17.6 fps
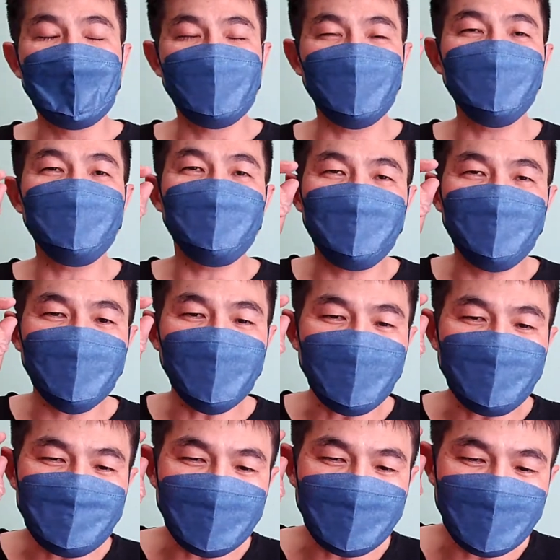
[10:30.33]
你不
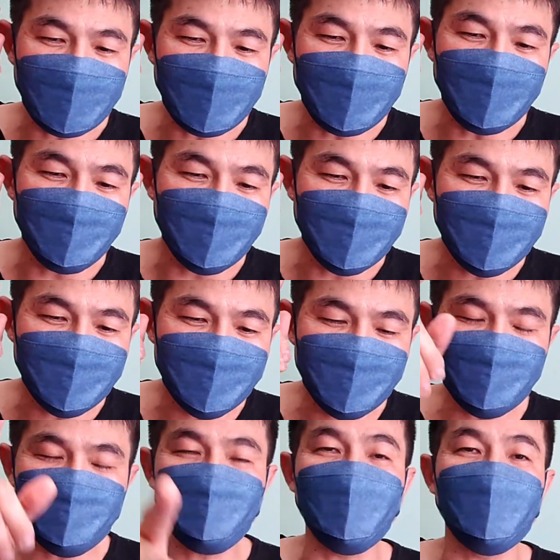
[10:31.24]
要再听你们
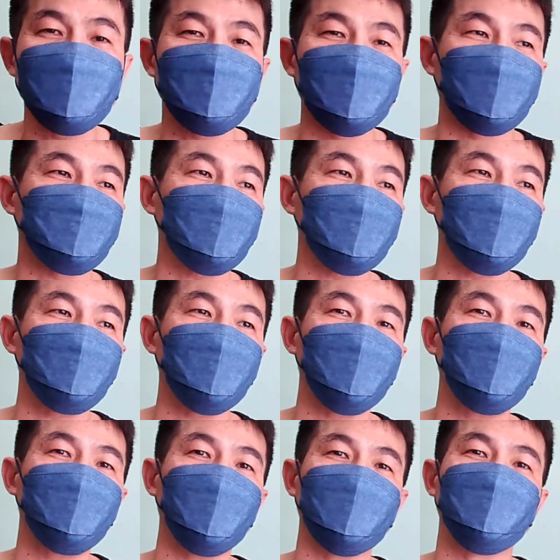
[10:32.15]
士官长在那
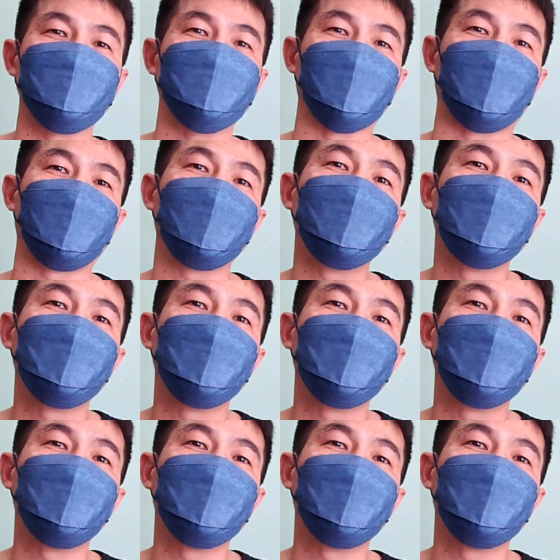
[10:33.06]
边乱讲，